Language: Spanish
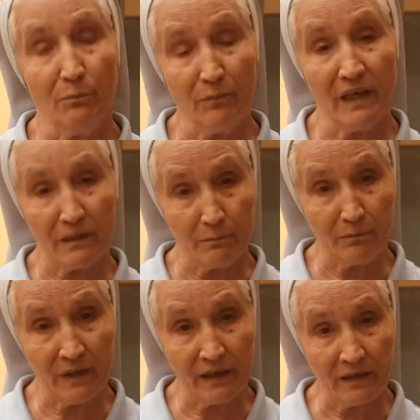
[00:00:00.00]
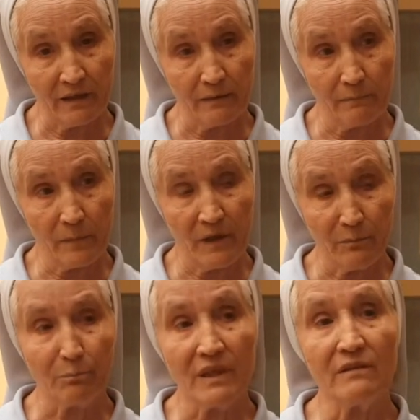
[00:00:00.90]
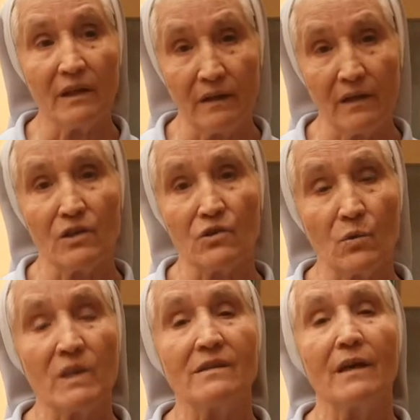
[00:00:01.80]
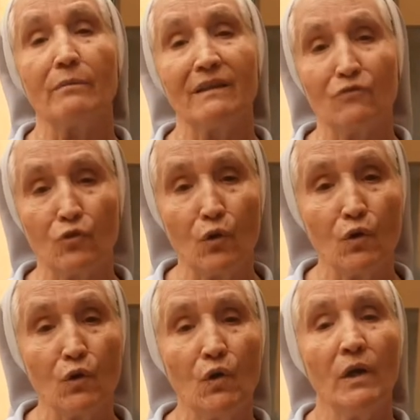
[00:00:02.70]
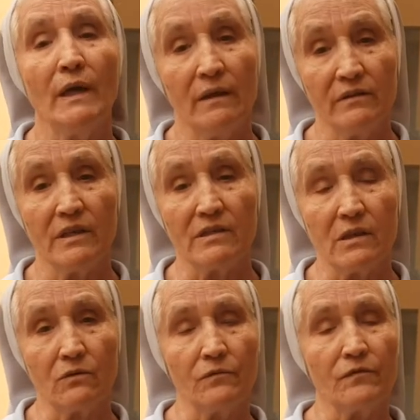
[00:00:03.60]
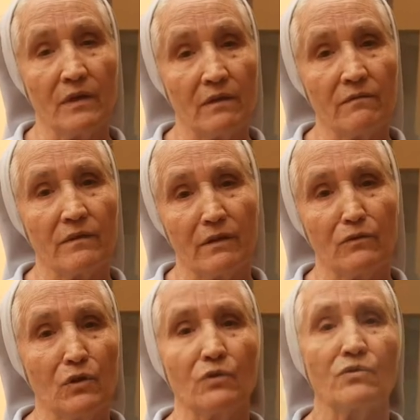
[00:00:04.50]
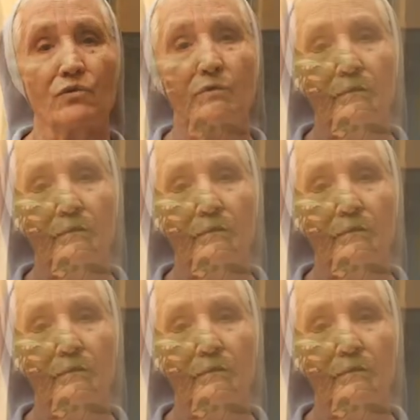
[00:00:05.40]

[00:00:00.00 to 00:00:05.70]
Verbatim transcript: Me, invitan a eso, ese abandono y esa confianza en Dios.